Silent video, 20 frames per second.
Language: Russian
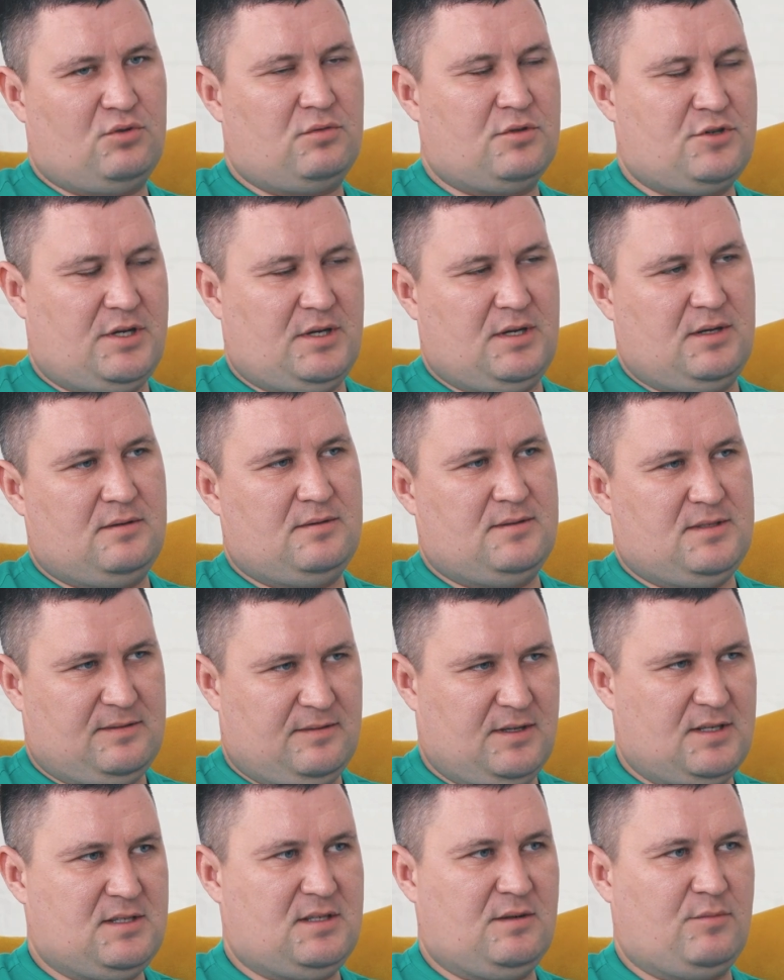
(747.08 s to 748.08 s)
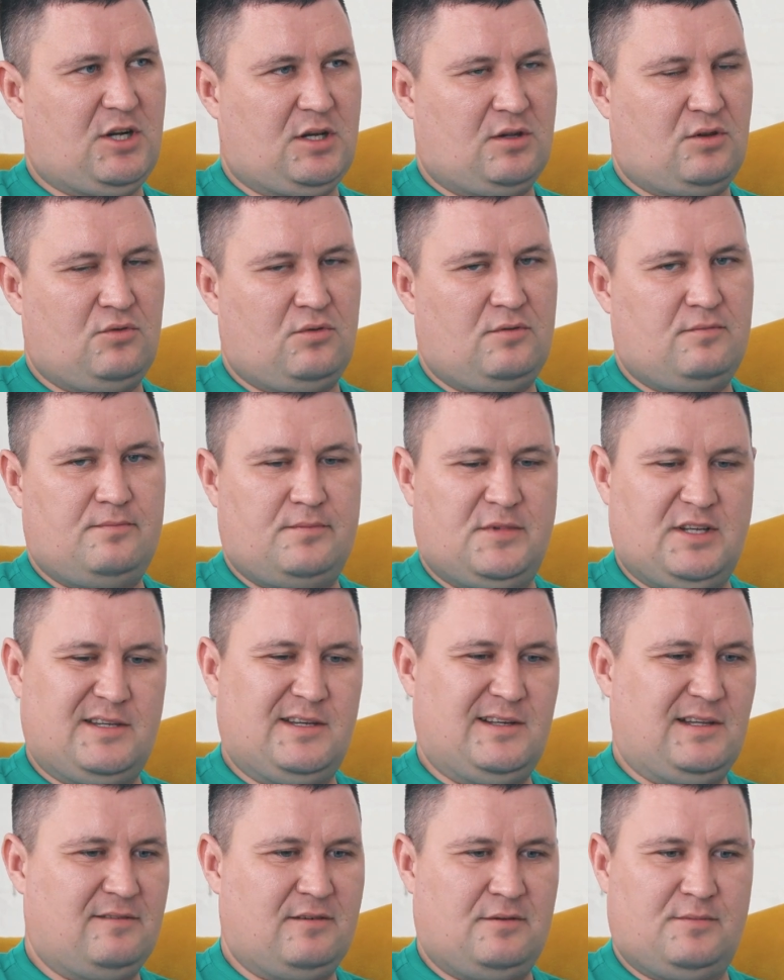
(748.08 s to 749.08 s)
получая связь обратную,
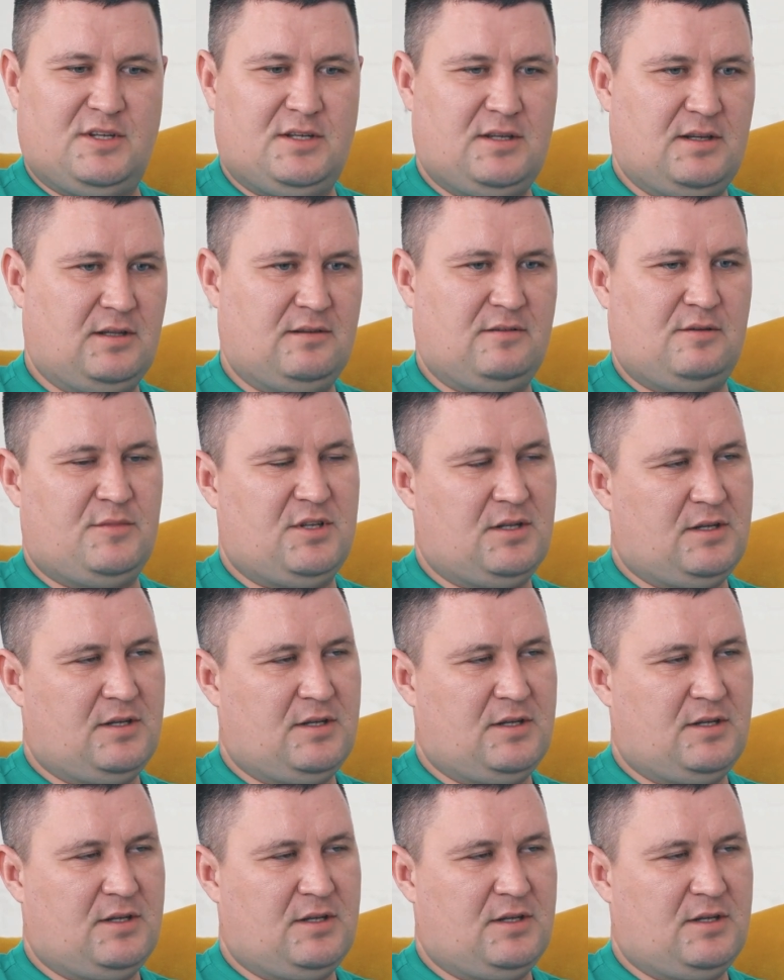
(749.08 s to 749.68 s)
доделываем, доделываем,